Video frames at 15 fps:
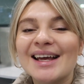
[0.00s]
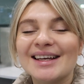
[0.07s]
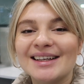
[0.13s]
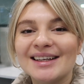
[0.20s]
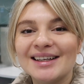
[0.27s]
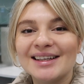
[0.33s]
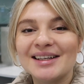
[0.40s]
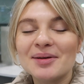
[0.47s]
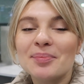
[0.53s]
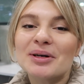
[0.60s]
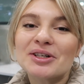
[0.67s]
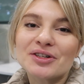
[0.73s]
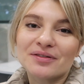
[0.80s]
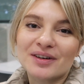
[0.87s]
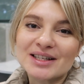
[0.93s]
и
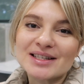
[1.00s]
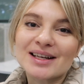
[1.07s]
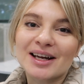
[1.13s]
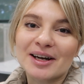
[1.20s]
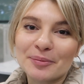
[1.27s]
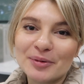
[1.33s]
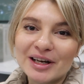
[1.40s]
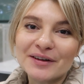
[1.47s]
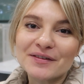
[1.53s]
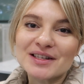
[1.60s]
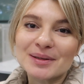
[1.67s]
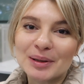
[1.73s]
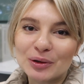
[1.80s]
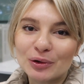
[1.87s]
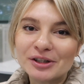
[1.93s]
либо же вас кормили в
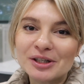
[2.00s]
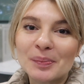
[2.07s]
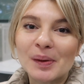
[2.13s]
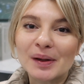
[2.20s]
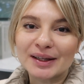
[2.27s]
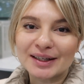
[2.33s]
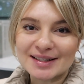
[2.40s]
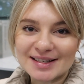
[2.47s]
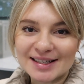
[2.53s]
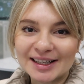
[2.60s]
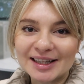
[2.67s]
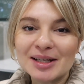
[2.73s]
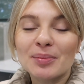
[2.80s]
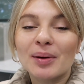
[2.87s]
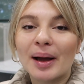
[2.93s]
самолете
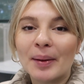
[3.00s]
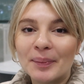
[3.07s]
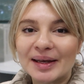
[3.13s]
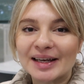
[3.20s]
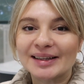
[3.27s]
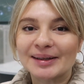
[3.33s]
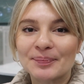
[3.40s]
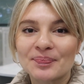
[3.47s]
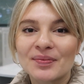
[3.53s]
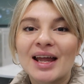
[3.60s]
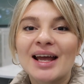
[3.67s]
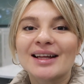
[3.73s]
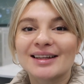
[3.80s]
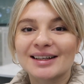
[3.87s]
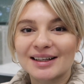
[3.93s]
полноценным обедом.
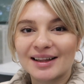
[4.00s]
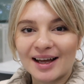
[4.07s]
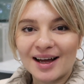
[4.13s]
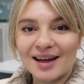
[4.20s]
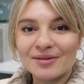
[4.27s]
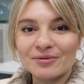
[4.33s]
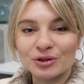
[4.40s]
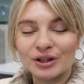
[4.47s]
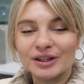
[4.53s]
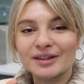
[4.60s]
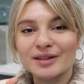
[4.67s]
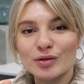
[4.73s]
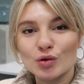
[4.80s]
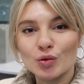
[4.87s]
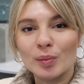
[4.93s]
Тогда вот
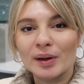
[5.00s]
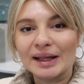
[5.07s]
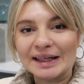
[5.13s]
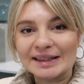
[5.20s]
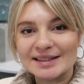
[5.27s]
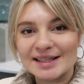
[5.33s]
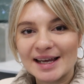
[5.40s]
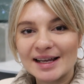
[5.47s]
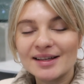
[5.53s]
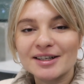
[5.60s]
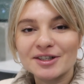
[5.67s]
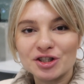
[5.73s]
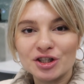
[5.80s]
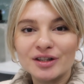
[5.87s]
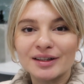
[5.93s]
эта сумма на день,
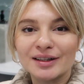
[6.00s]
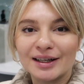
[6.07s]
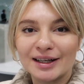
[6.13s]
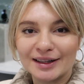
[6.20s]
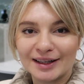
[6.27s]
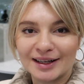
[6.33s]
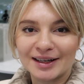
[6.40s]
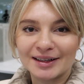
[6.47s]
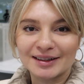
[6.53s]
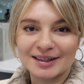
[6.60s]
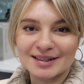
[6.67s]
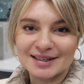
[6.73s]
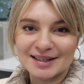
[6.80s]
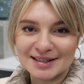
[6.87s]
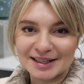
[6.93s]
рассчитанная на,
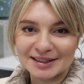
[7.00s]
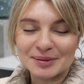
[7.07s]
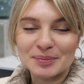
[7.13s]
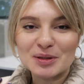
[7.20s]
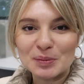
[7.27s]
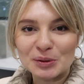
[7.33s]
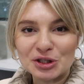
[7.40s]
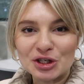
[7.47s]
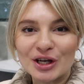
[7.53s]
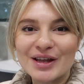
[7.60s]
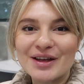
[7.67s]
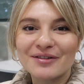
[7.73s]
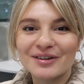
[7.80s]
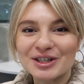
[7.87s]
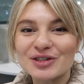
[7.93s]
так сказать,
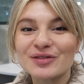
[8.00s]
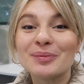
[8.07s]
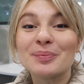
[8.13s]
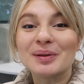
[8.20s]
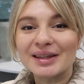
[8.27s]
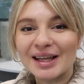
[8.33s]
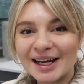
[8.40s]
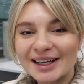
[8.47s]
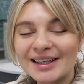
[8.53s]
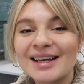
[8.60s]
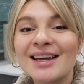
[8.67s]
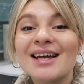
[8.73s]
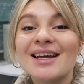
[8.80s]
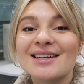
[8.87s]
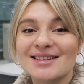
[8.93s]
обеспечение вашего
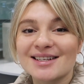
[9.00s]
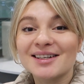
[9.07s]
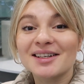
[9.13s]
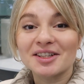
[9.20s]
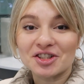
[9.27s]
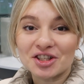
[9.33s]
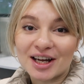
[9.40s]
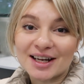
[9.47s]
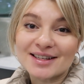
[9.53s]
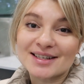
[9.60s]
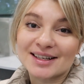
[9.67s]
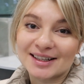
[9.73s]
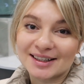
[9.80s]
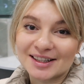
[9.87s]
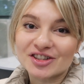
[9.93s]
питания,
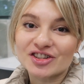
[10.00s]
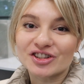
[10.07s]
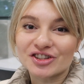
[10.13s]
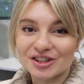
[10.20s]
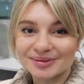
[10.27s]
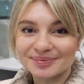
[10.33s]
сокращается, конечно же.